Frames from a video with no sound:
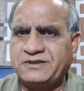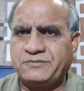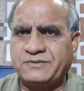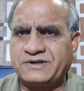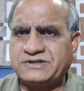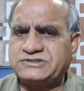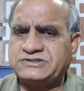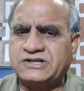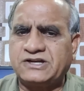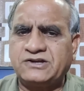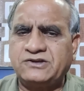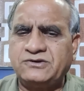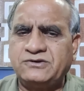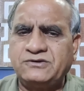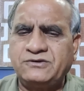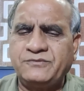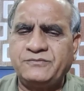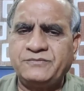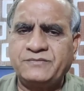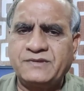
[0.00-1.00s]
ప్రతిపక్షాలు
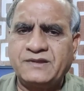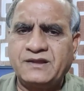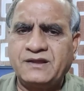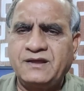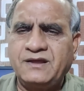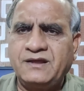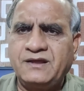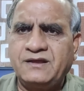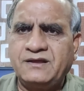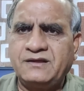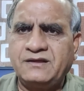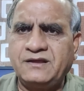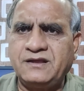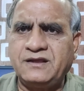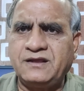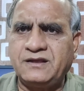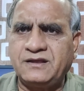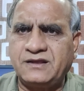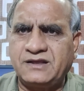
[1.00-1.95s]
ఈ